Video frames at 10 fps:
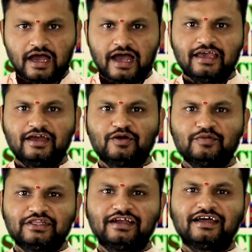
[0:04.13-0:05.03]
హాయ్ హలో
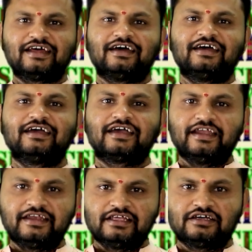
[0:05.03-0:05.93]
మిత్రులారా
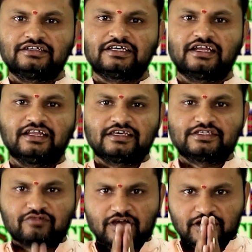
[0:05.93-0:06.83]
కంట్రీ తప్ ఛానల్
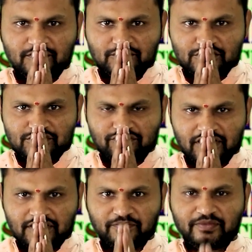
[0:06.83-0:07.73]
కి స్వాగతం
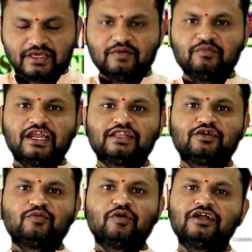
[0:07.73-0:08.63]
సుస్వాగతం
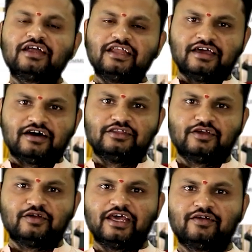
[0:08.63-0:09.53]
మీరందరూ బాగుండాలి
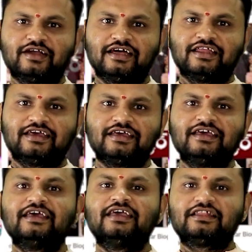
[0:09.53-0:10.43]
అందులో నేను ఉండాలి
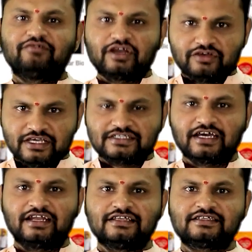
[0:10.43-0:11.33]
ఇంతవరకు ఈ
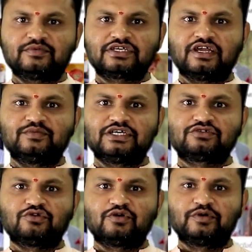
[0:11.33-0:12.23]
ఛానల్ ని సబ్స్క్రైబ్
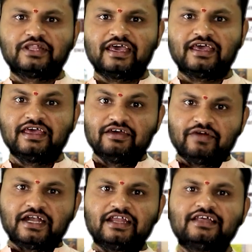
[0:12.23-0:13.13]
చేసుకోకపోతే
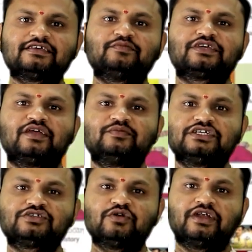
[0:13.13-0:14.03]
వెంటనే సబ్స్క్రైబ్
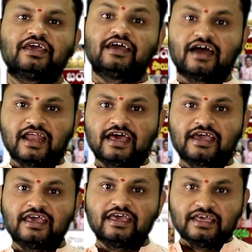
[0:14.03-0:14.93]
చేసుకోండి
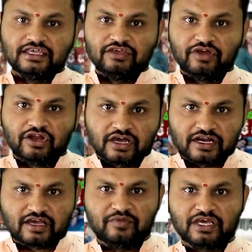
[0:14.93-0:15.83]
అలాగే ఈ వీడియో
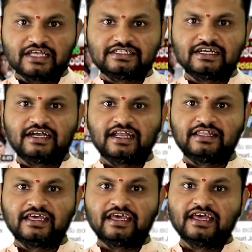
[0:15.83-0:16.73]
కనుక మీకు
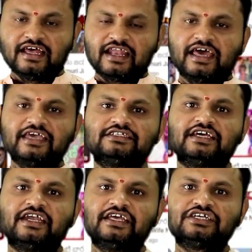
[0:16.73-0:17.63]
నచ్చినట్లయితే లైక్
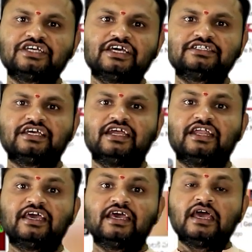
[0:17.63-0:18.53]
చేయండి షేర్
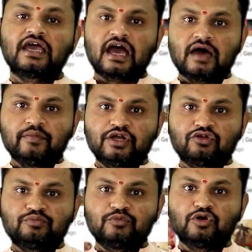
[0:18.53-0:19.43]
చేయండి
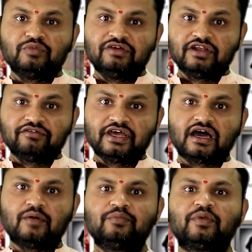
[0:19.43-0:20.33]
కామెంట్ రూపంలో మీ
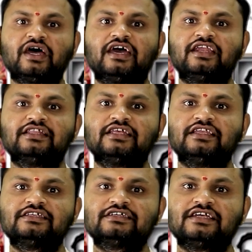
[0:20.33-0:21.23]
విలువైన అభిప్రాయాన్ని
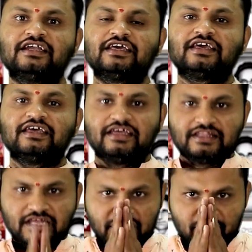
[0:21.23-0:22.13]
తెలియజేయండి
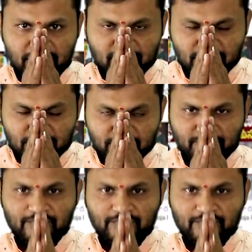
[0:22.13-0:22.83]
ధన్యవాదములు